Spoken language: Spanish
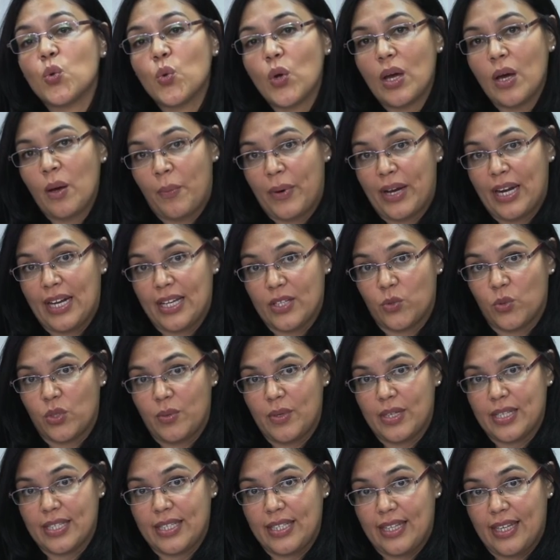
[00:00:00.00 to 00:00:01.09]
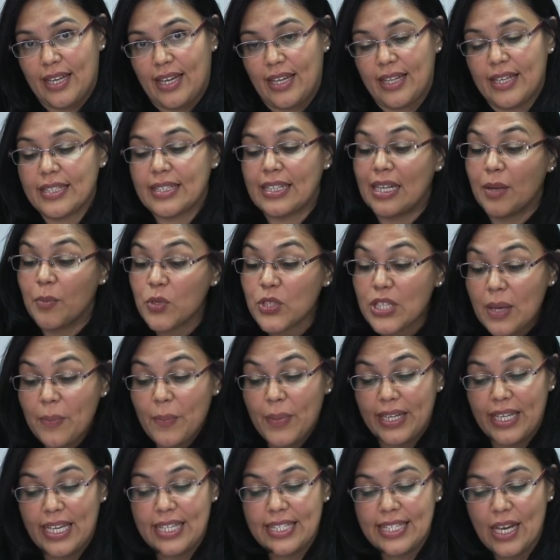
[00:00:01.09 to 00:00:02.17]
nuevas para las universidades, tenemos
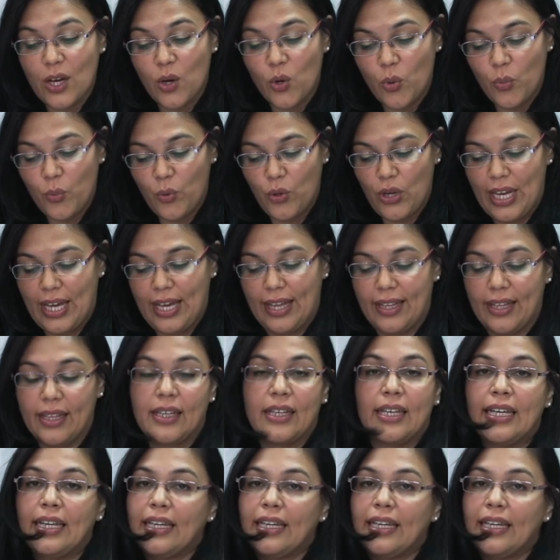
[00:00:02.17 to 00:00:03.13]
experiencia acumulada.